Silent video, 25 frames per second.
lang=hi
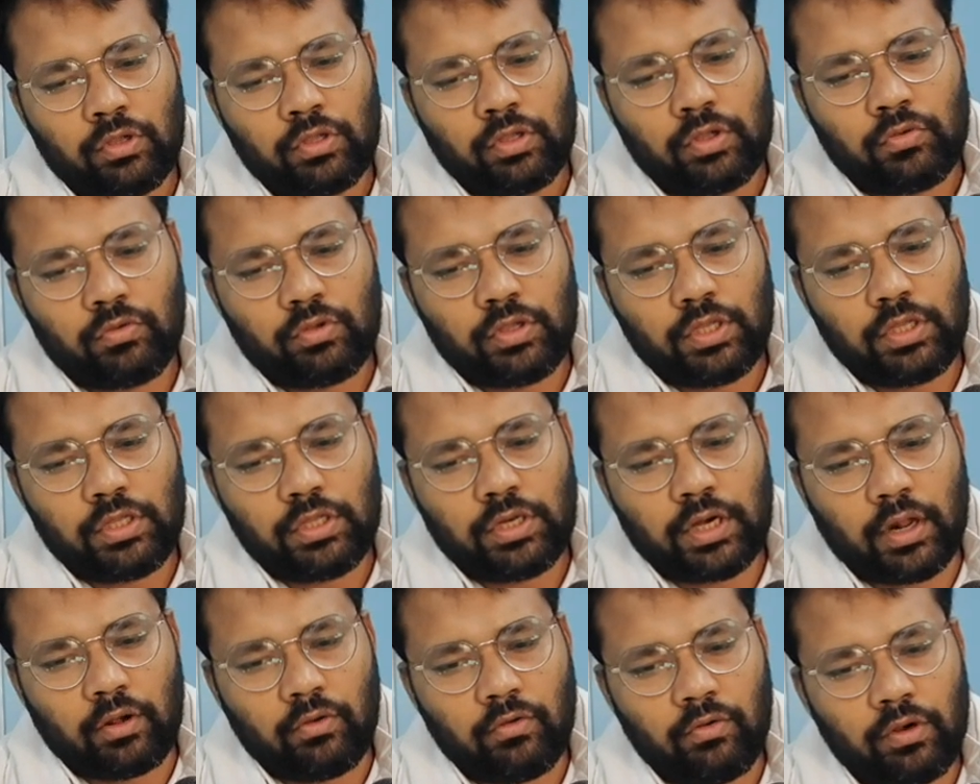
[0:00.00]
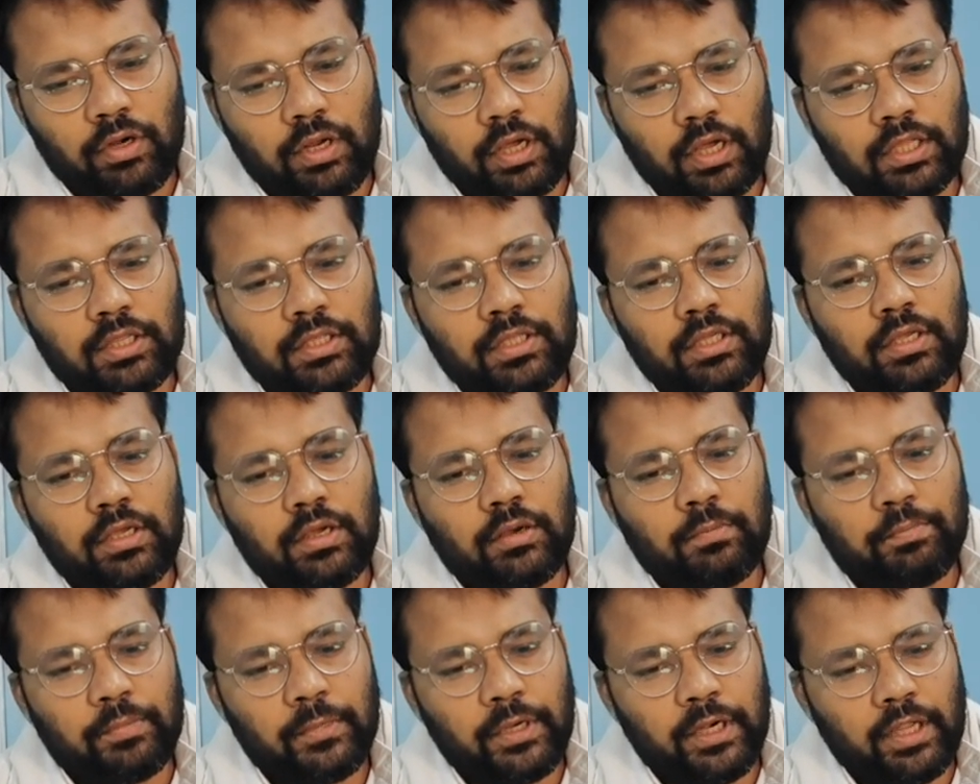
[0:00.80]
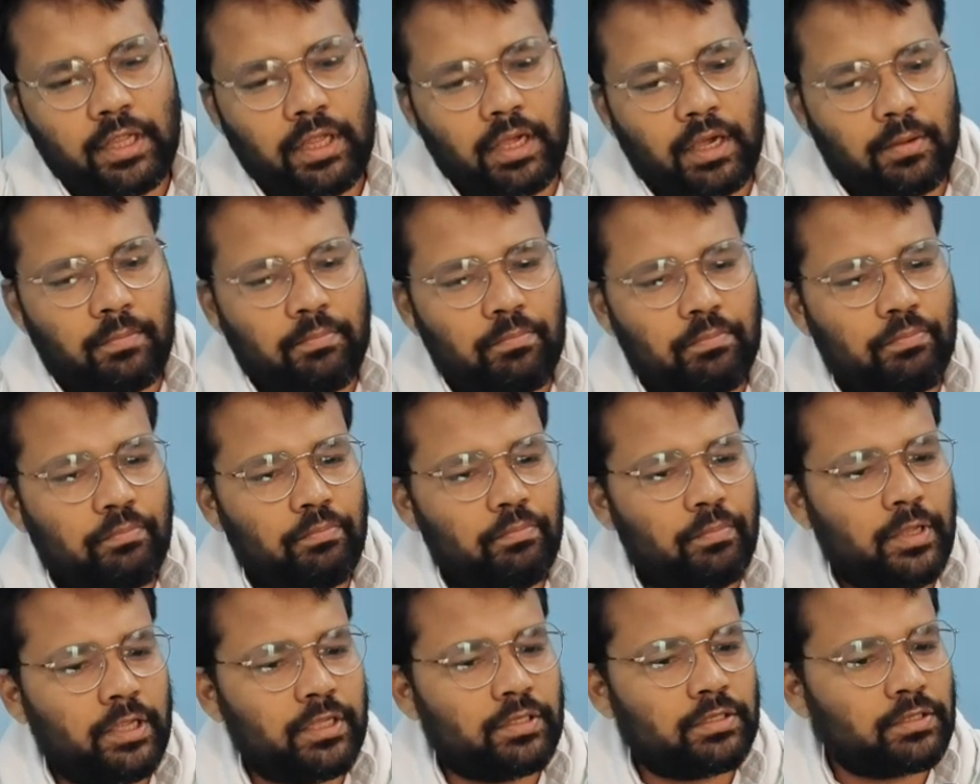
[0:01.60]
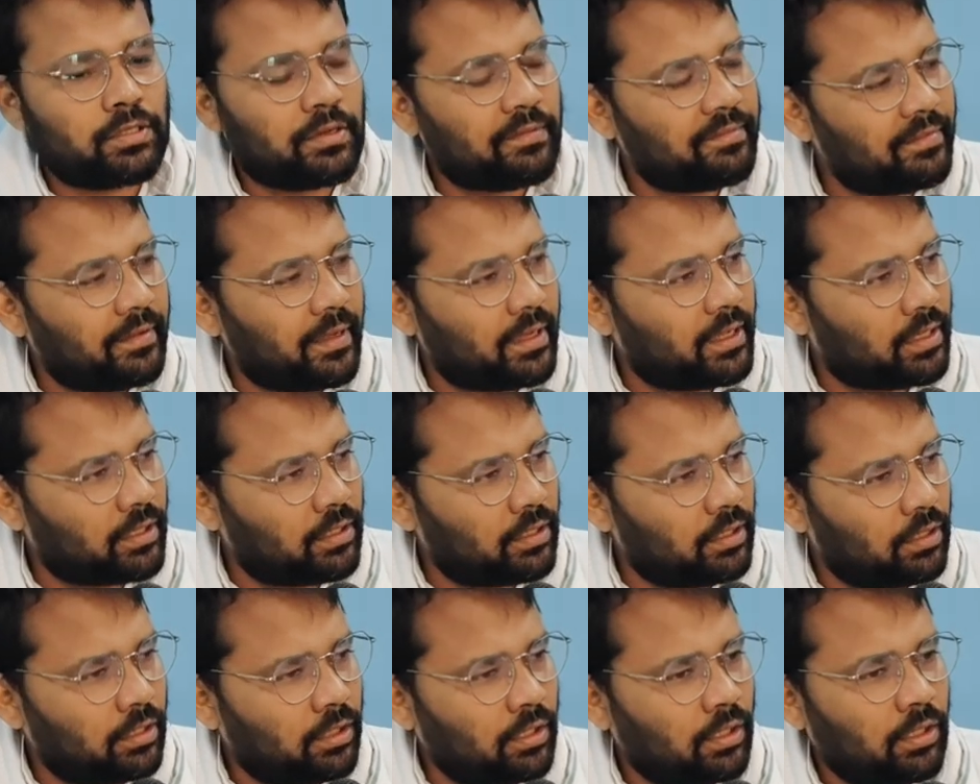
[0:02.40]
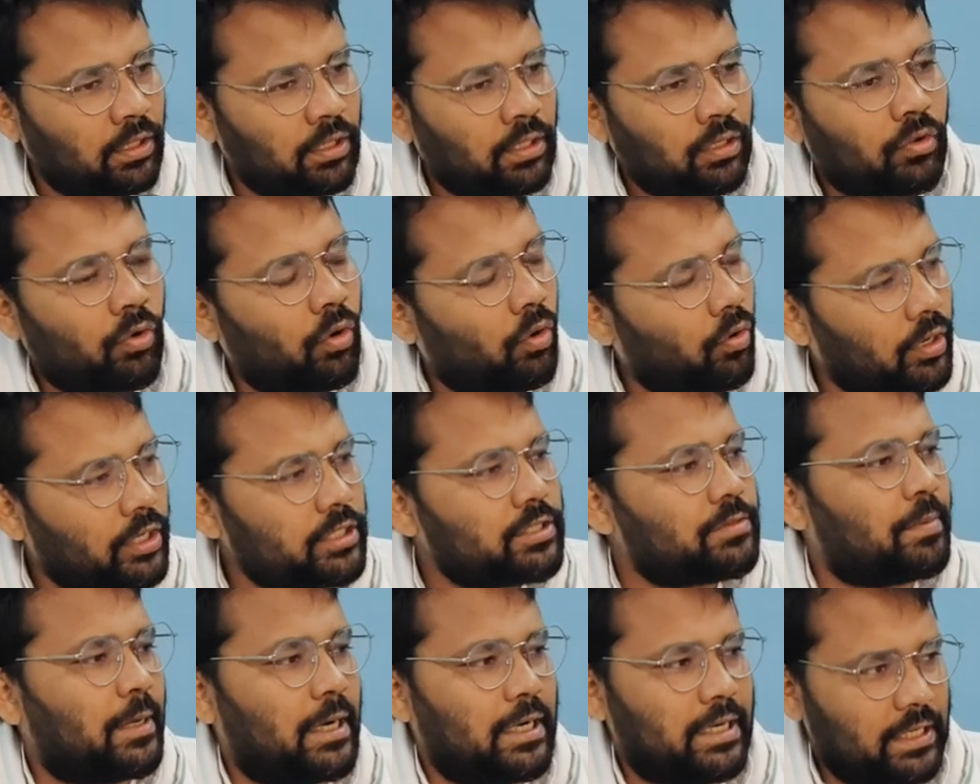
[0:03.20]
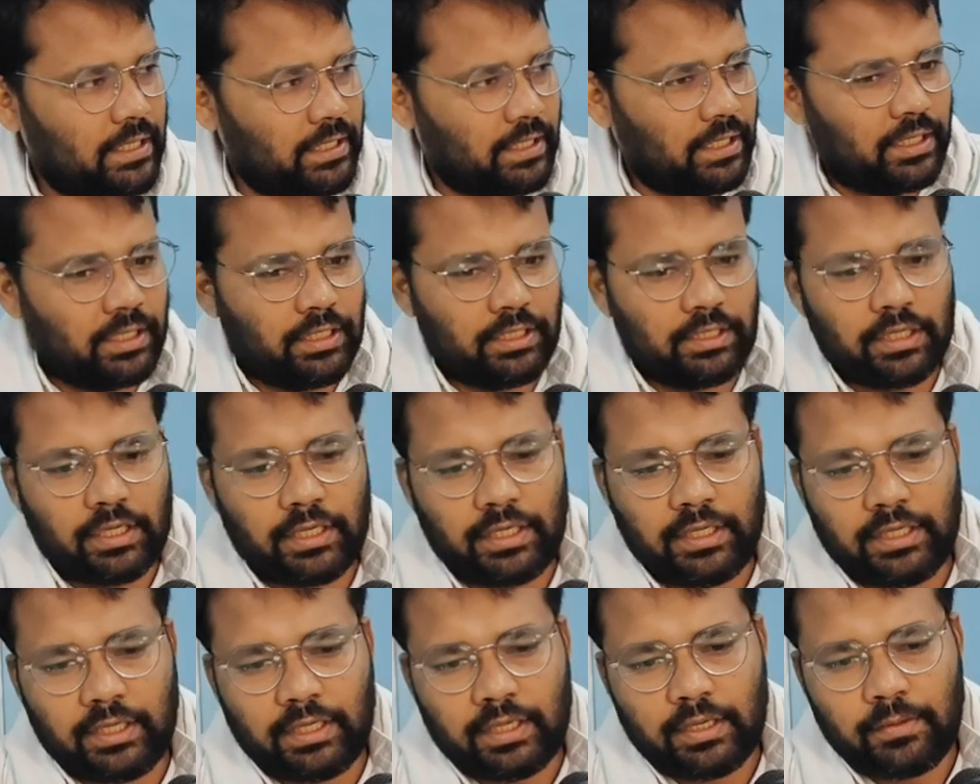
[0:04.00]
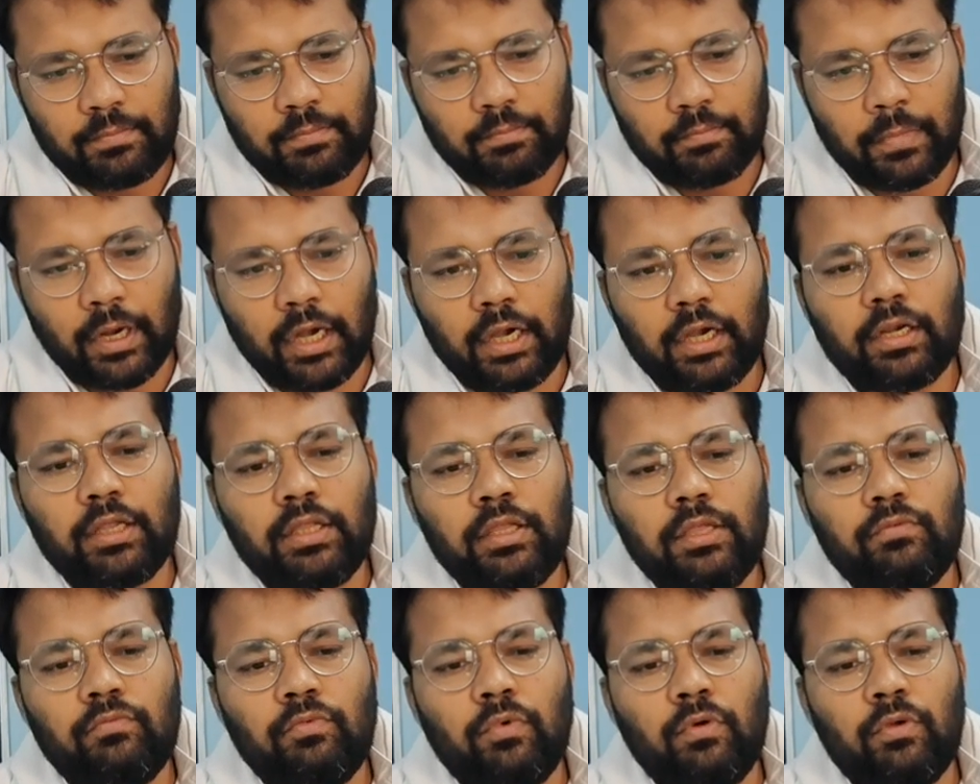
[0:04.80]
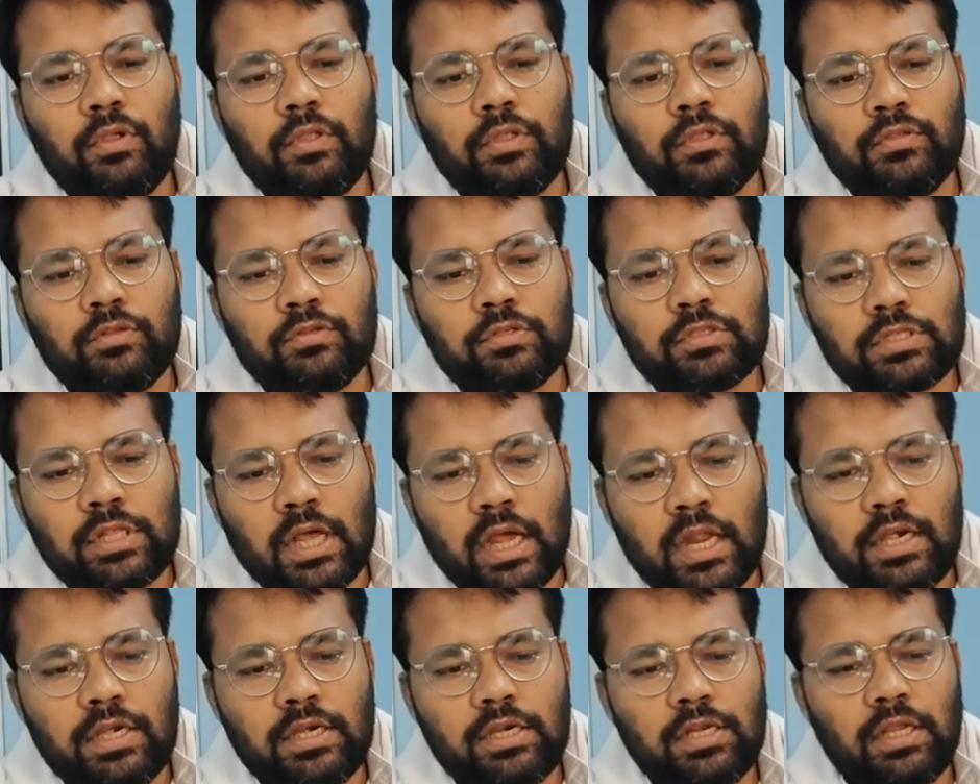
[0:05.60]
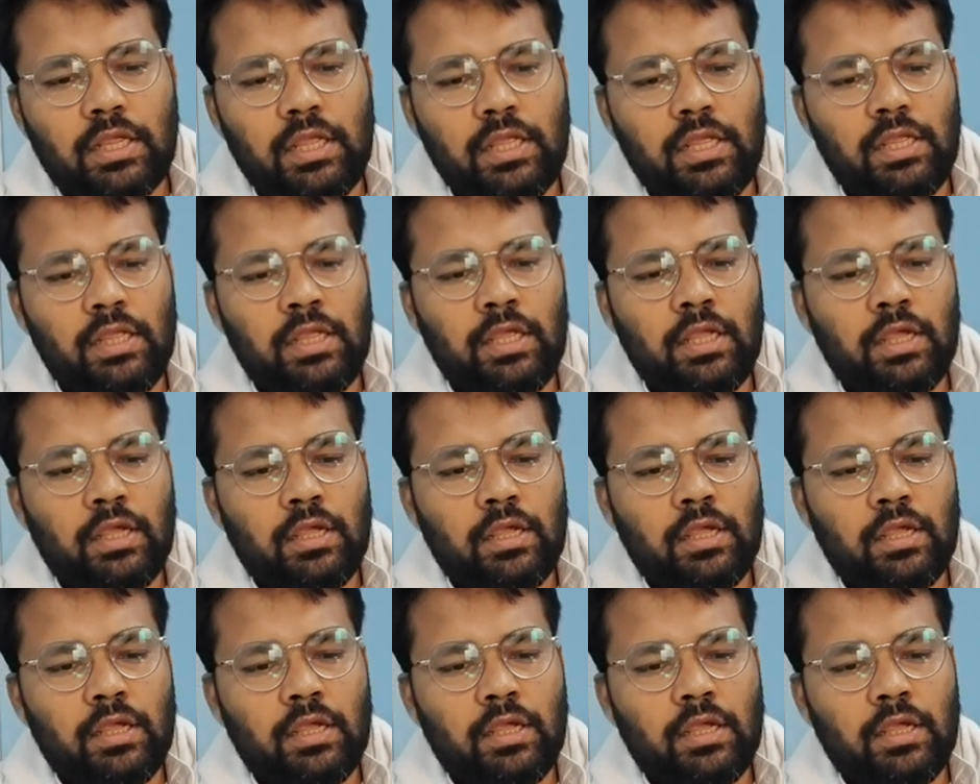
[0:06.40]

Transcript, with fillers: क्योंकि राहुल गांधी अपने आप में सिर्फ एक कांग्रेस पार्टी के नेता नहीं है बल्कि वो हिंदुस्तान के